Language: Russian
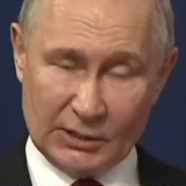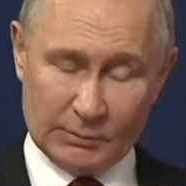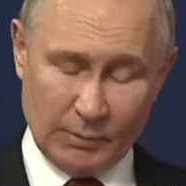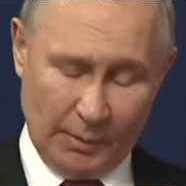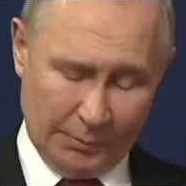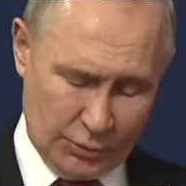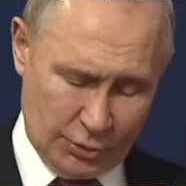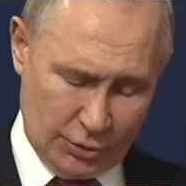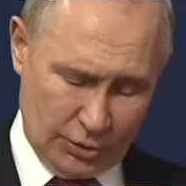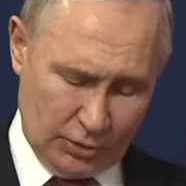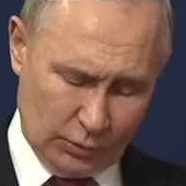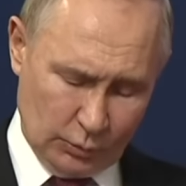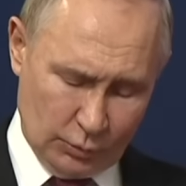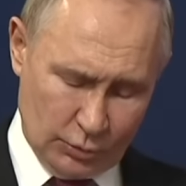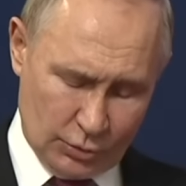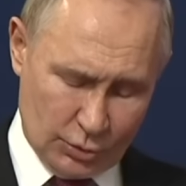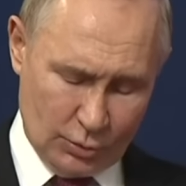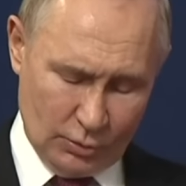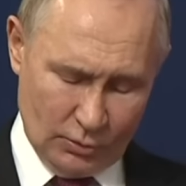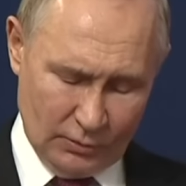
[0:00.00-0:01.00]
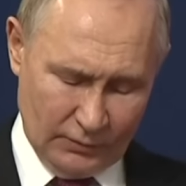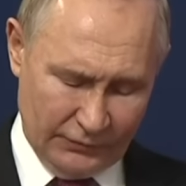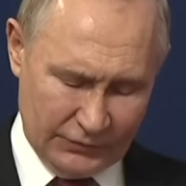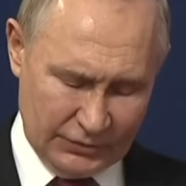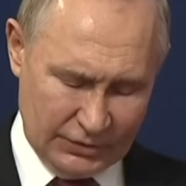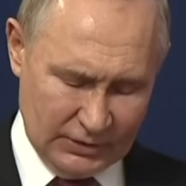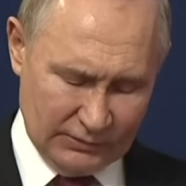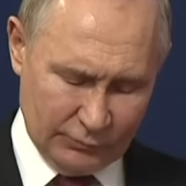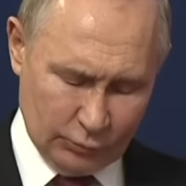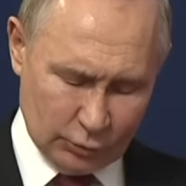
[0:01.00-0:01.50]
бы подчеркнуть, что
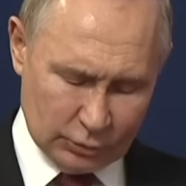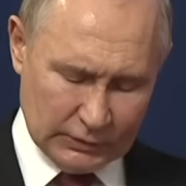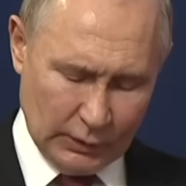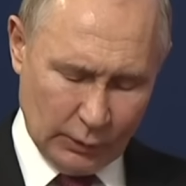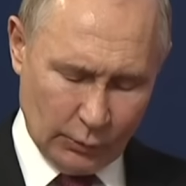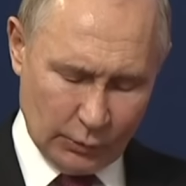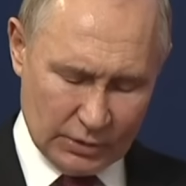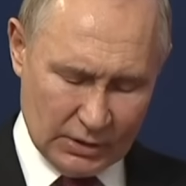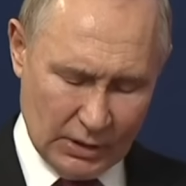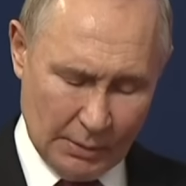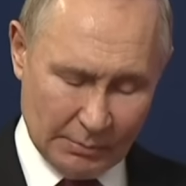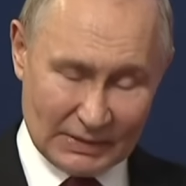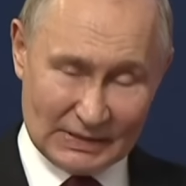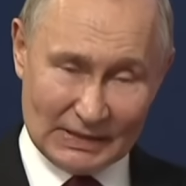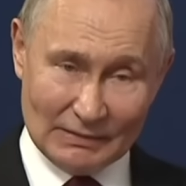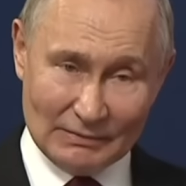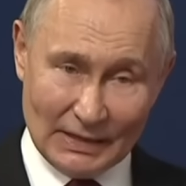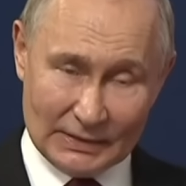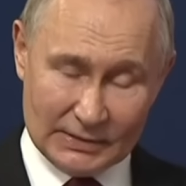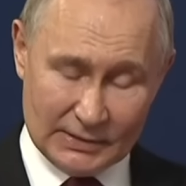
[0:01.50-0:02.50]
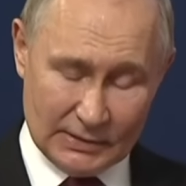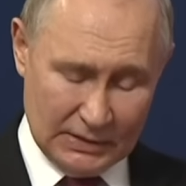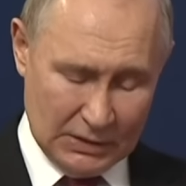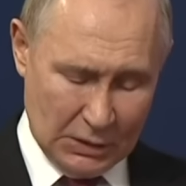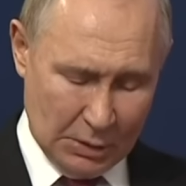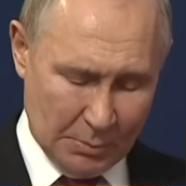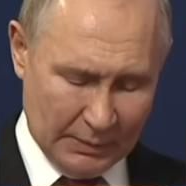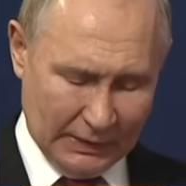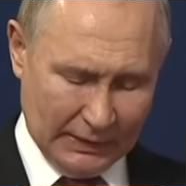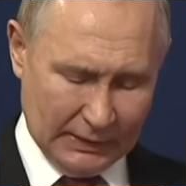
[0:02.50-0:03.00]
все двусторонние образовательные
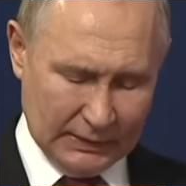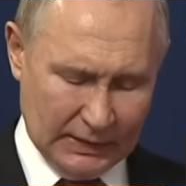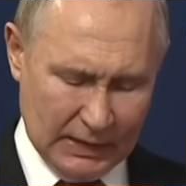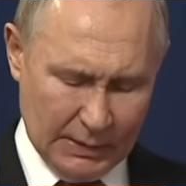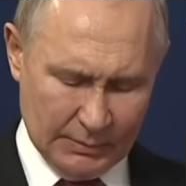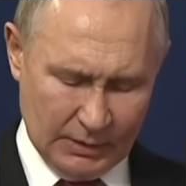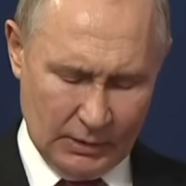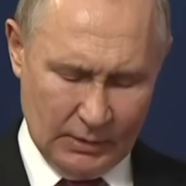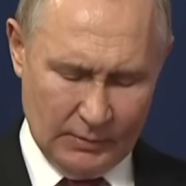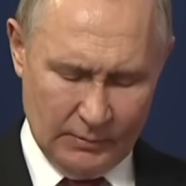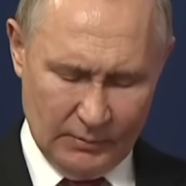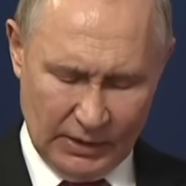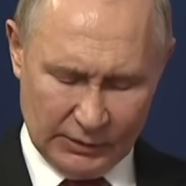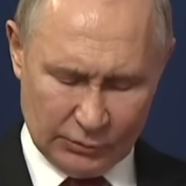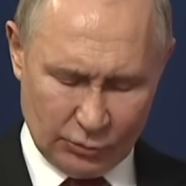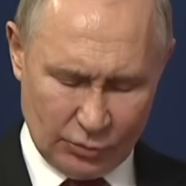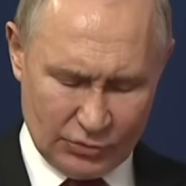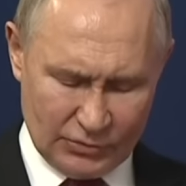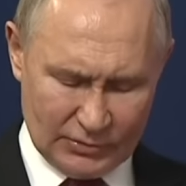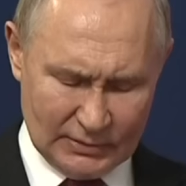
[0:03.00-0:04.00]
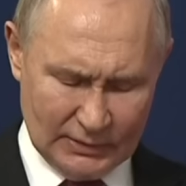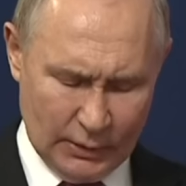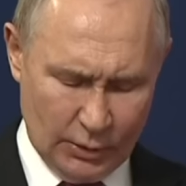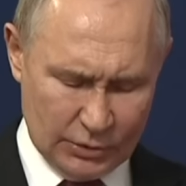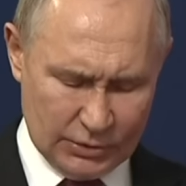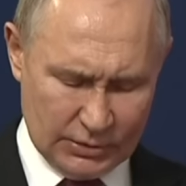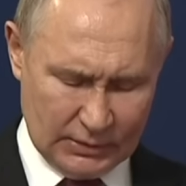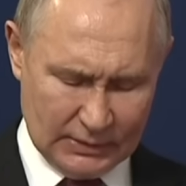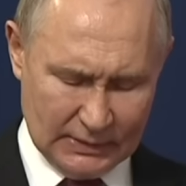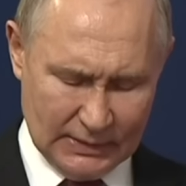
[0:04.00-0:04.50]
программы
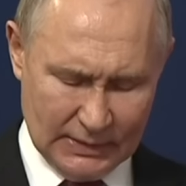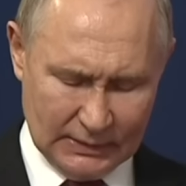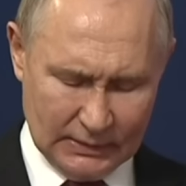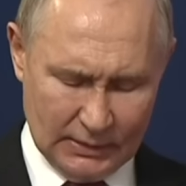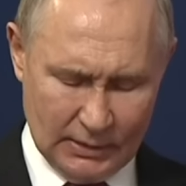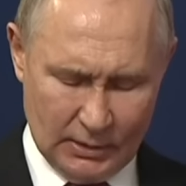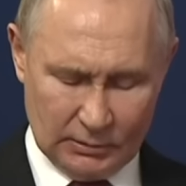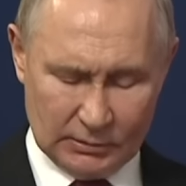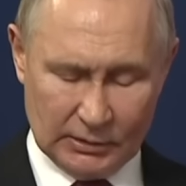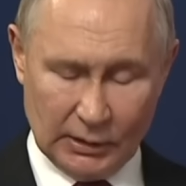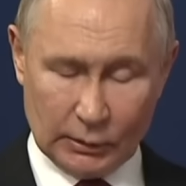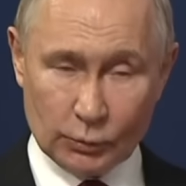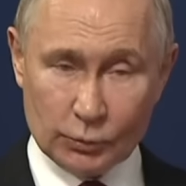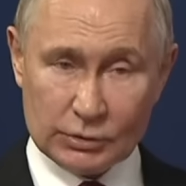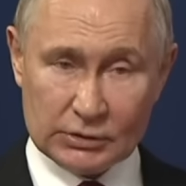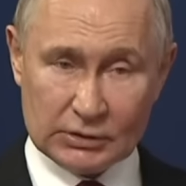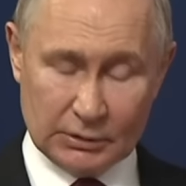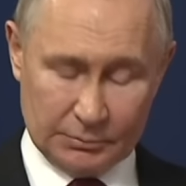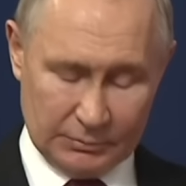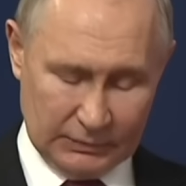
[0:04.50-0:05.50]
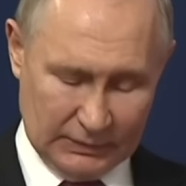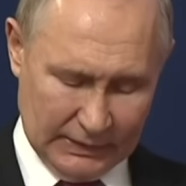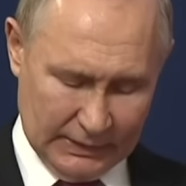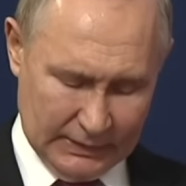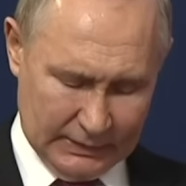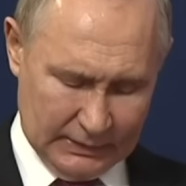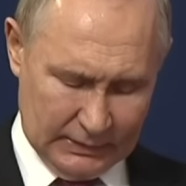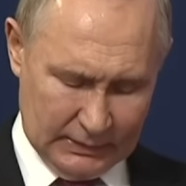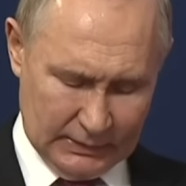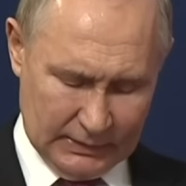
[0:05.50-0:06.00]
осуществляются как на русском, так
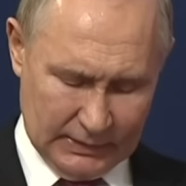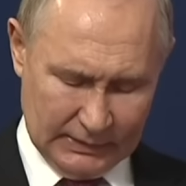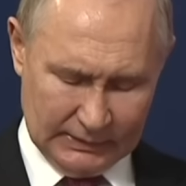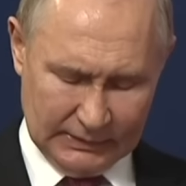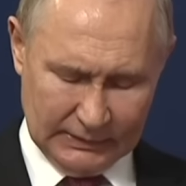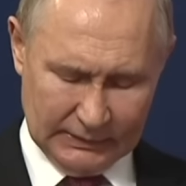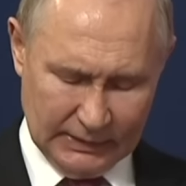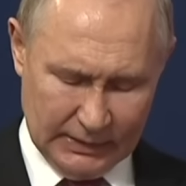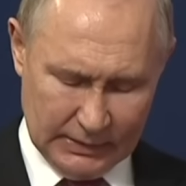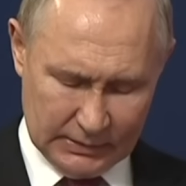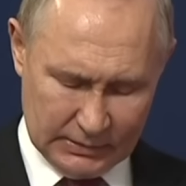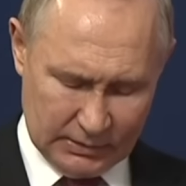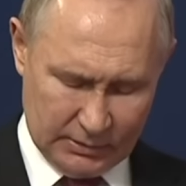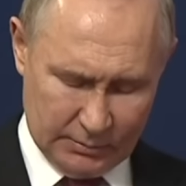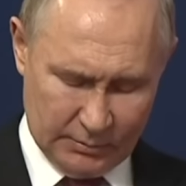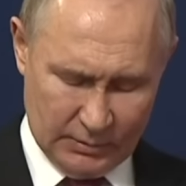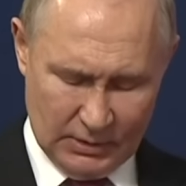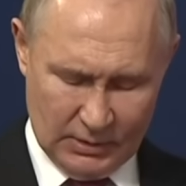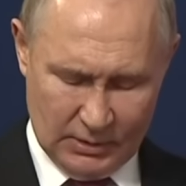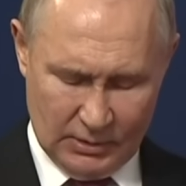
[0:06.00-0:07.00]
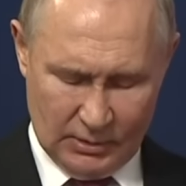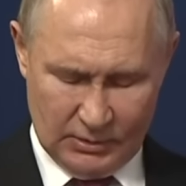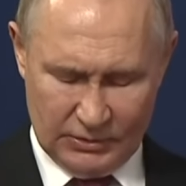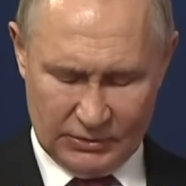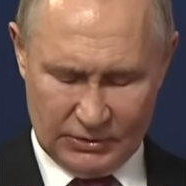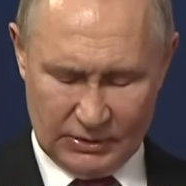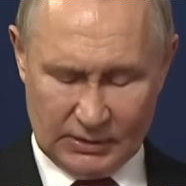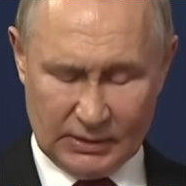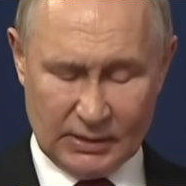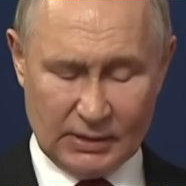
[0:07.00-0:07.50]
и на китайском
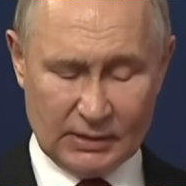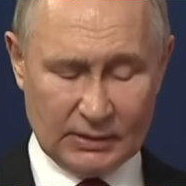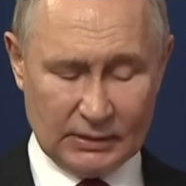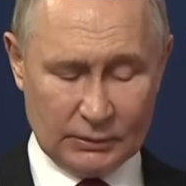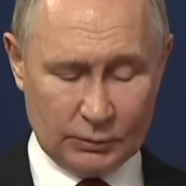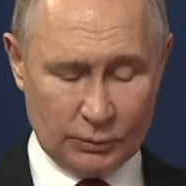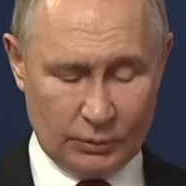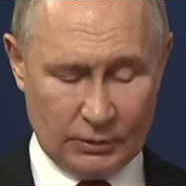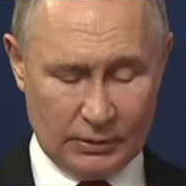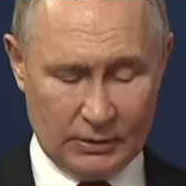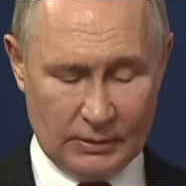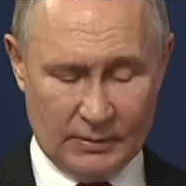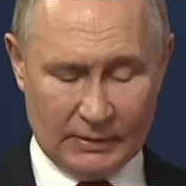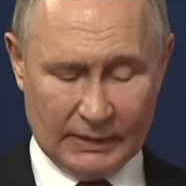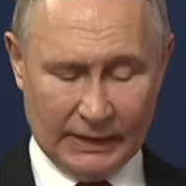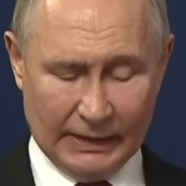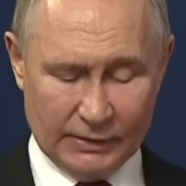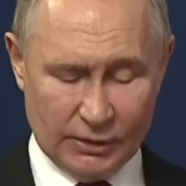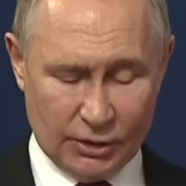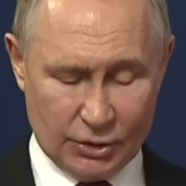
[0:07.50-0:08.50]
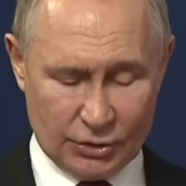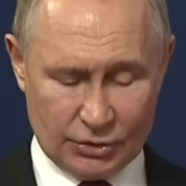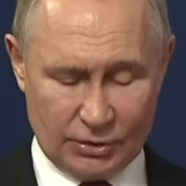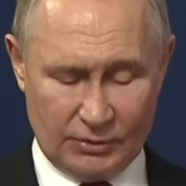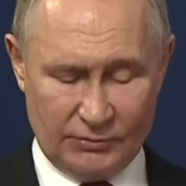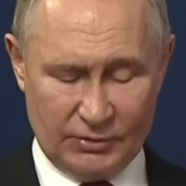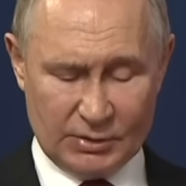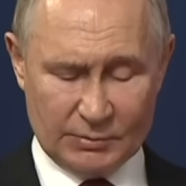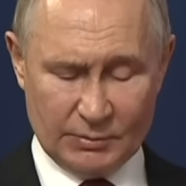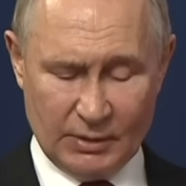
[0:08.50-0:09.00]
языках, которые, конечно,
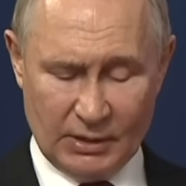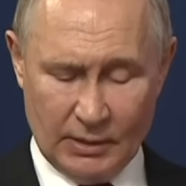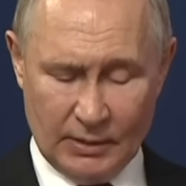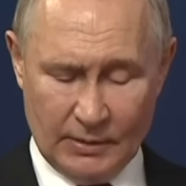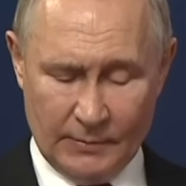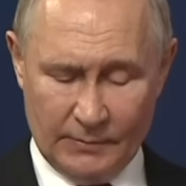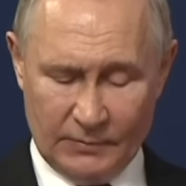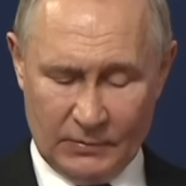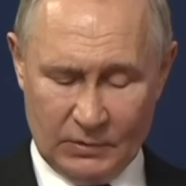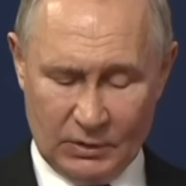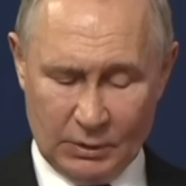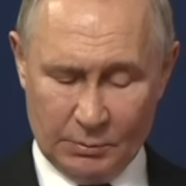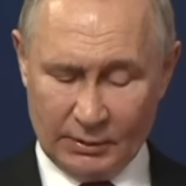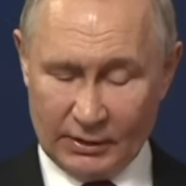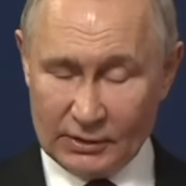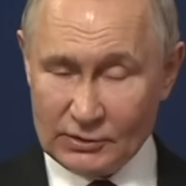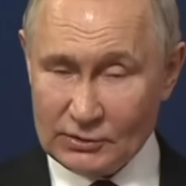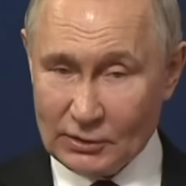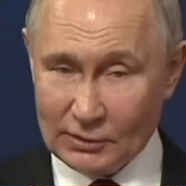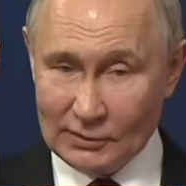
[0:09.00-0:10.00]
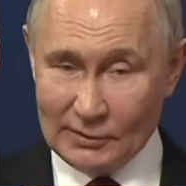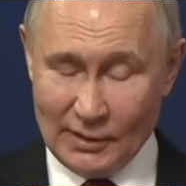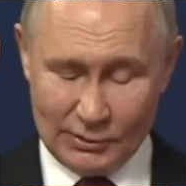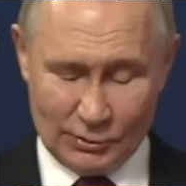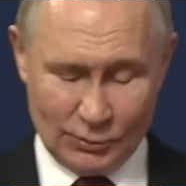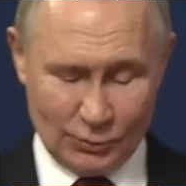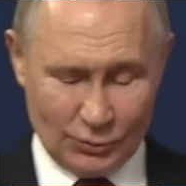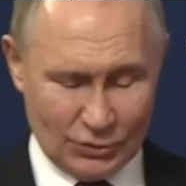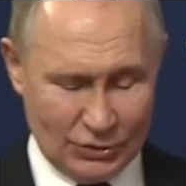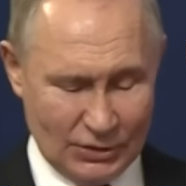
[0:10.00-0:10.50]
весьма непросты для
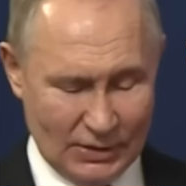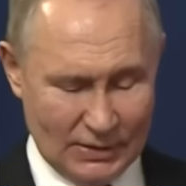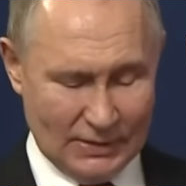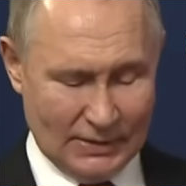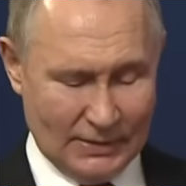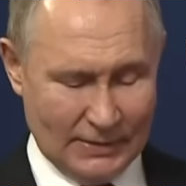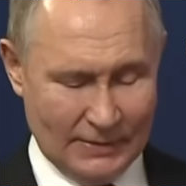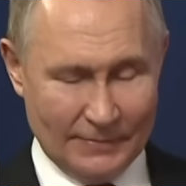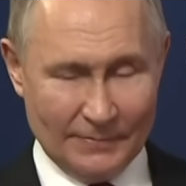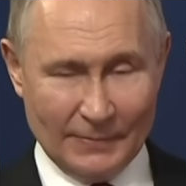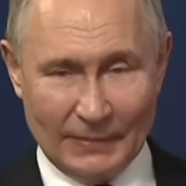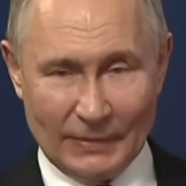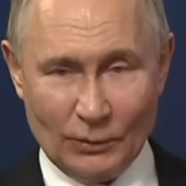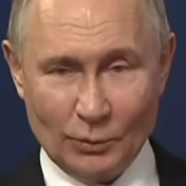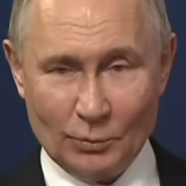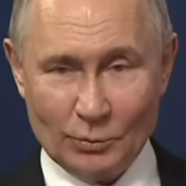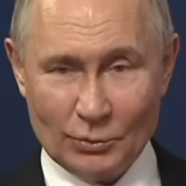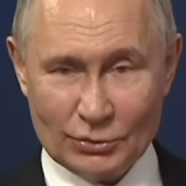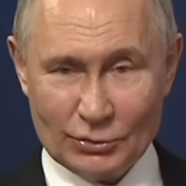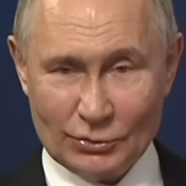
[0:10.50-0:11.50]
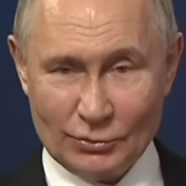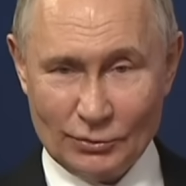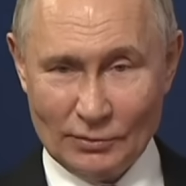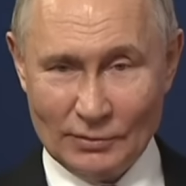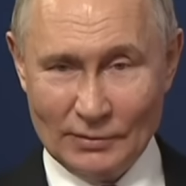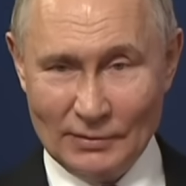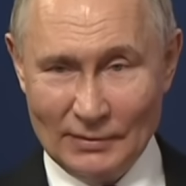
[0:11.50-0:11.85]
изучения. Думаю, что